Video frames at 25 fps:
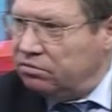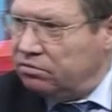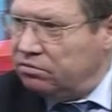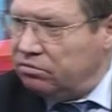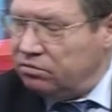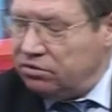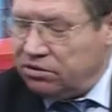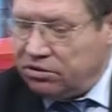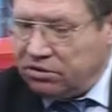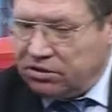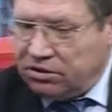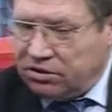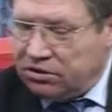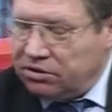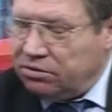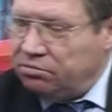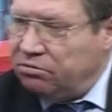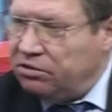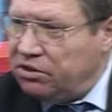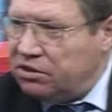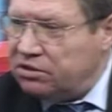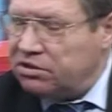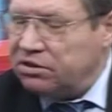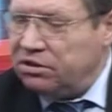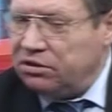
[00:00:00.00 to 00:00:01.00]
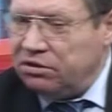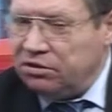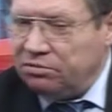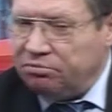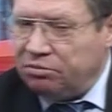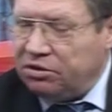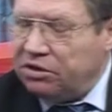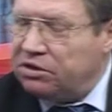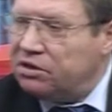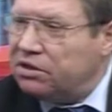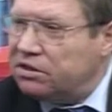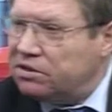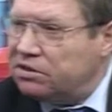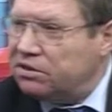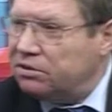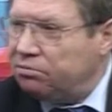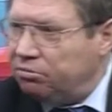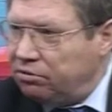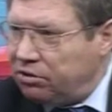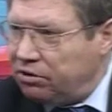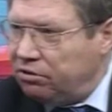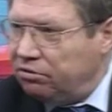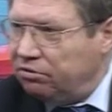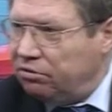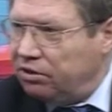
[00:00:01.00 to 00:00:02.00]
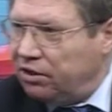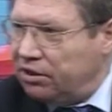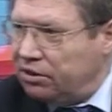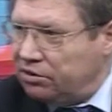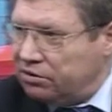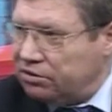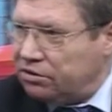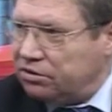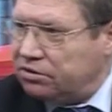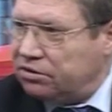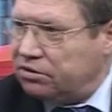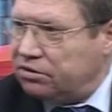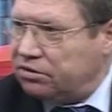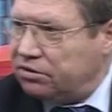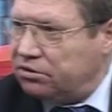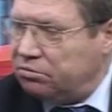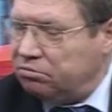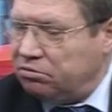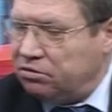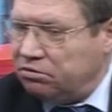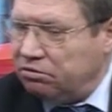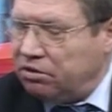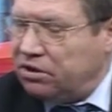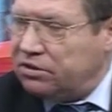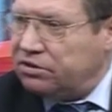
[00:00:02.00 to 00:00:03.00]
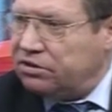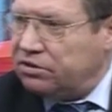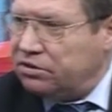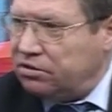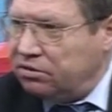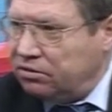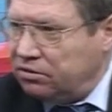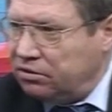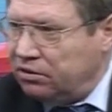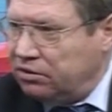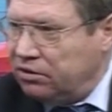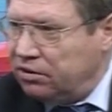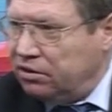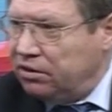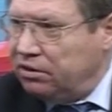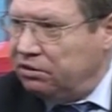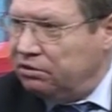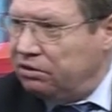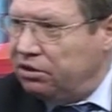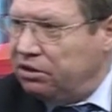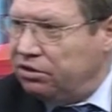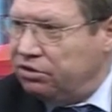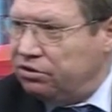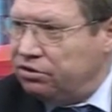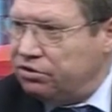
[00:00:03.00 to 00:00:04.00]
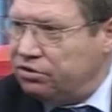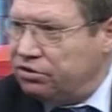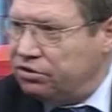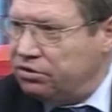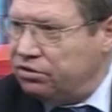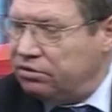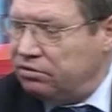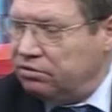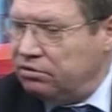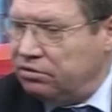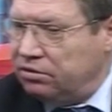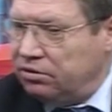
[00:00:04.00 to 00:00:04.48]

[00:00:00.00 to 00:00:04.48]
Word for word: Вот, скажем, если претензии предъявляются, скажем, к власти нынешней,